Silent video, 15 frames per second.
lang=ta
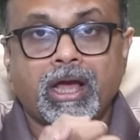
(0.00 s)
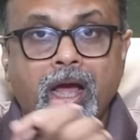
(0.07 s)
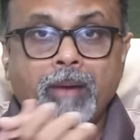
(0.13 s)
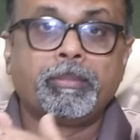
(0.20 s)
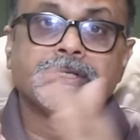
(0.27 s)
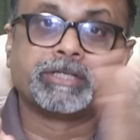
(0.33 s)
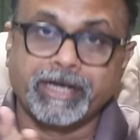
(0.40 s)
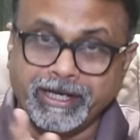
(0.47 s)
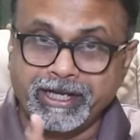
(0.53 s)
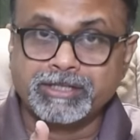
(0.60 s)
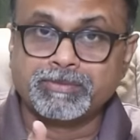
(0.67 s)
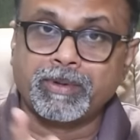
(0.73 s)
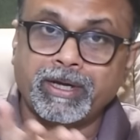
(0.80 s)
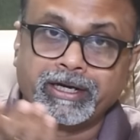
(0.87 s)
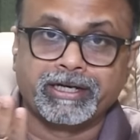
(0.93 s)
அப்போ
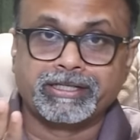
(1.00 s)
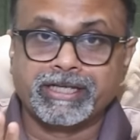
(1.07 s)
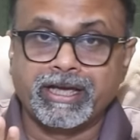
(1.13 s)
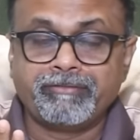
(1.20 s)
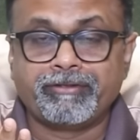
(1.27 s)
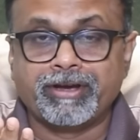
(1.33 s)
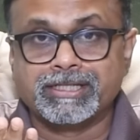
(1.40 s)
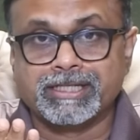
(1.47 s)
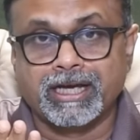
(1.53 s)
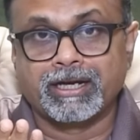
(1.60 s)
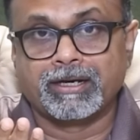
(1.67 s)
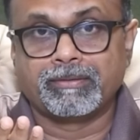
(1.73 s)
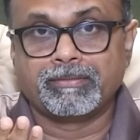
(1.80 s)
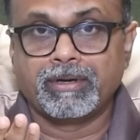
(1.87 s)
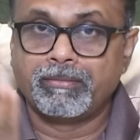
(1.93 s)
சைனீஸ் மார்க்கெட் சேஃபா
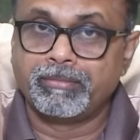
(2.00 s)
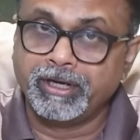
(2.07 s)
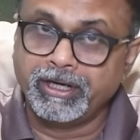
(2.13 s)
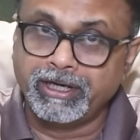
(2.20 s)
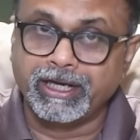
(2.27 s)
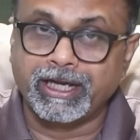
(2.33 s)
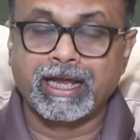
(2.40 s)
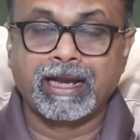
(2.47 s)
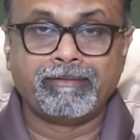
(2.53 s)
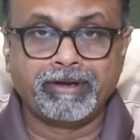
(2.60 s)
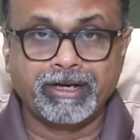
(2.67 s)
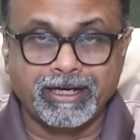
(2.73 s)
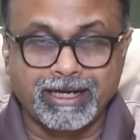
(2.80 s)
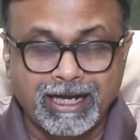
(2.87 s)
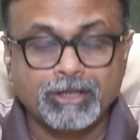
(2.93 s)
சார் அப்படின்ற
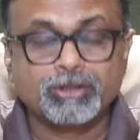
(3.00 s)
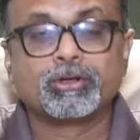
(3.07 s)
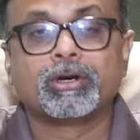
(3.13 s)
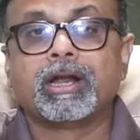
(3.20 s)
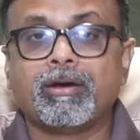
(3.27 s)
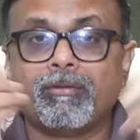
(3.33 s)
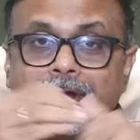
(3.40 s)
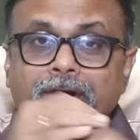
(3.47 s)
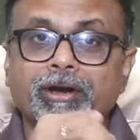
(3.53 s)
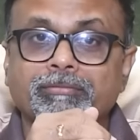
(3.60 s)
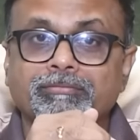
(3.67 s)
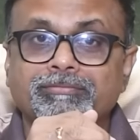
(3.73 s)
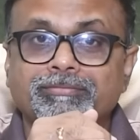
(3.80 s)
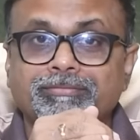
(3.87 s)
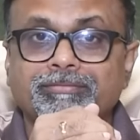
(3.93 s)
கேள்வி நேச்சுரலாக
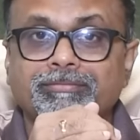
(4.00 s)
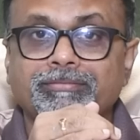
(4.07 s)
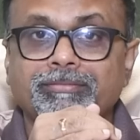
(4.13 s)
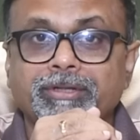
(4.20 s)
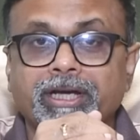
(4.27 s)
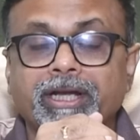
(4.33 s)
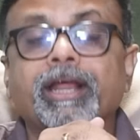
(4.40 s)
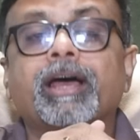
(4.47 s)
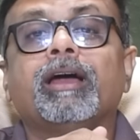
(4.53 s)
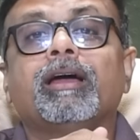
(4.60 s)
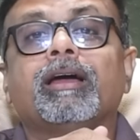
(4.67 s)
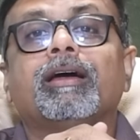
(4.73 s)
வரணும் ஏன்னா